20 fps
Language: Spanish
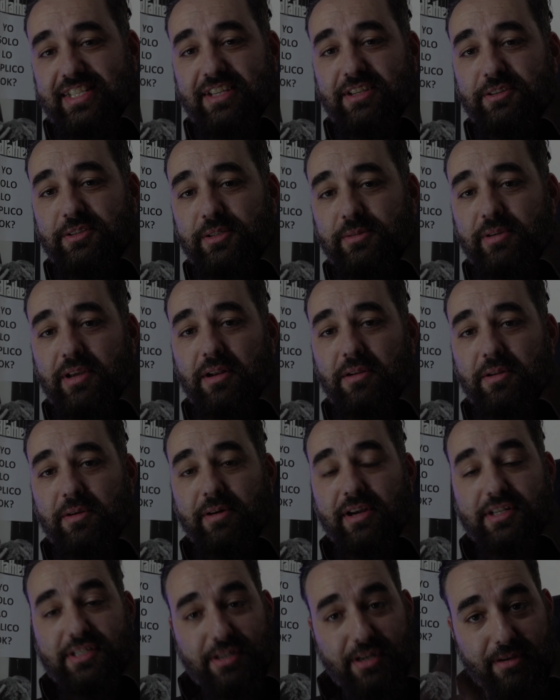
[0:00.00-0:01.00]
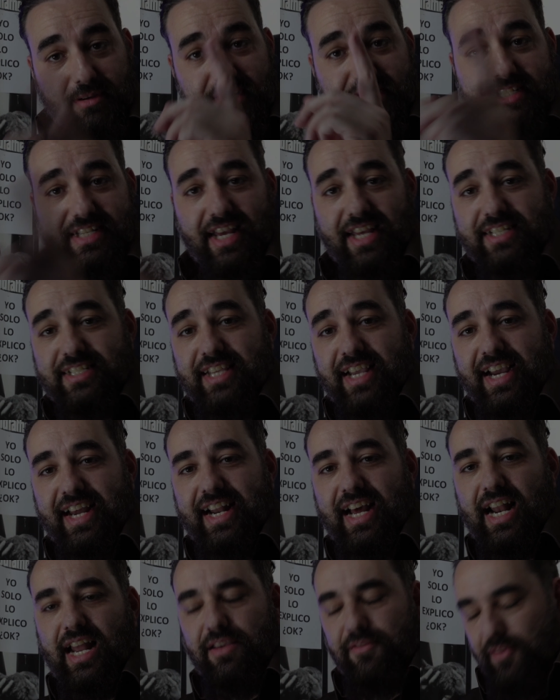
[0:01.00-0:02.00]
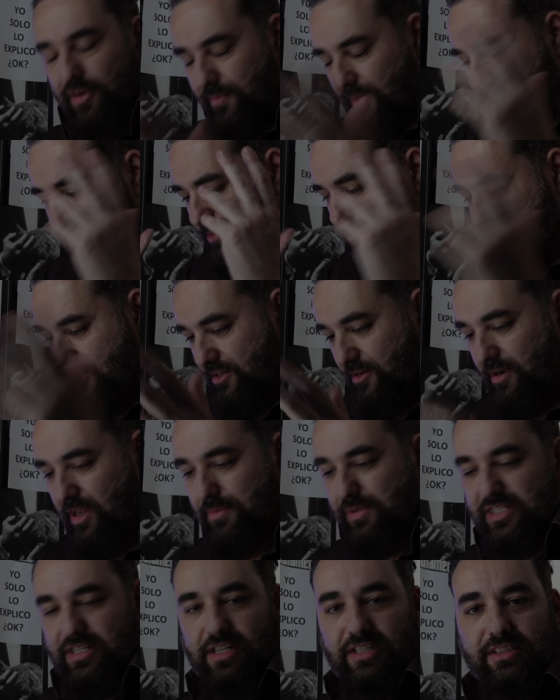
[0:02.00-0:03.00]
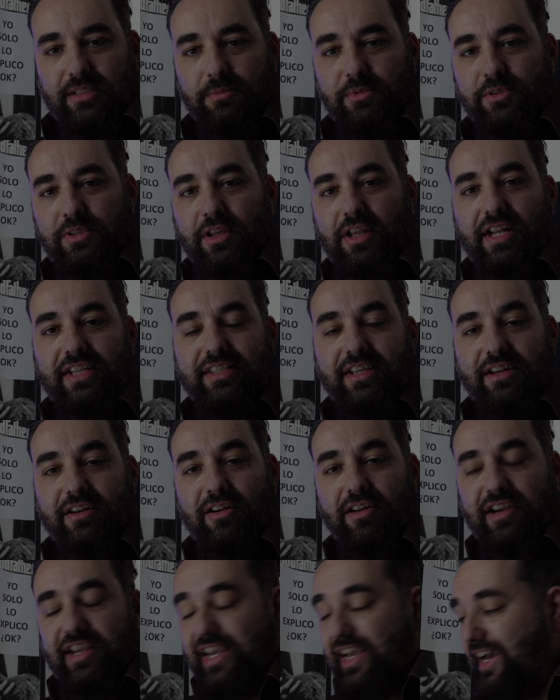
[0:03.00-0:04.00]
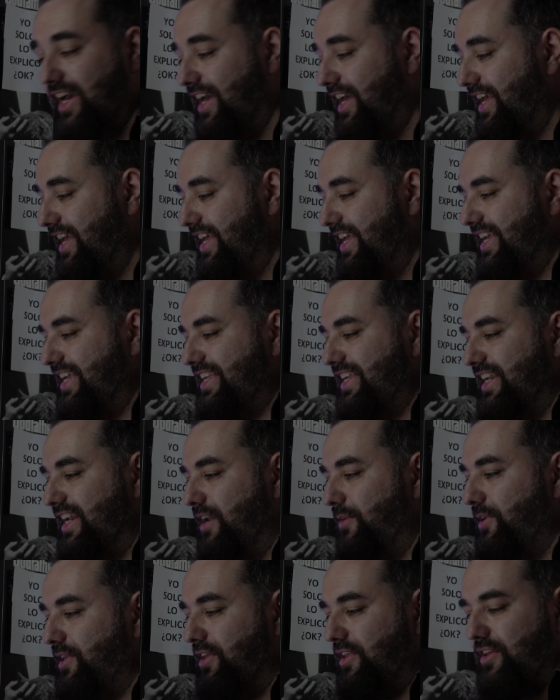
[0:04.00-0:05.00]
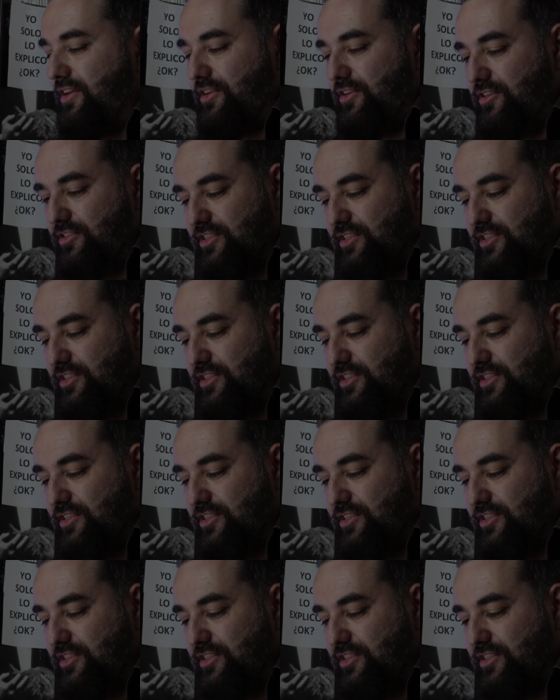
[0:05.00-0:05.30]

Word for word: de YouTube y el universo que venís a este canal a informaros bien sobre el apasionante mundo de la tecnología y en el vídeo de hoy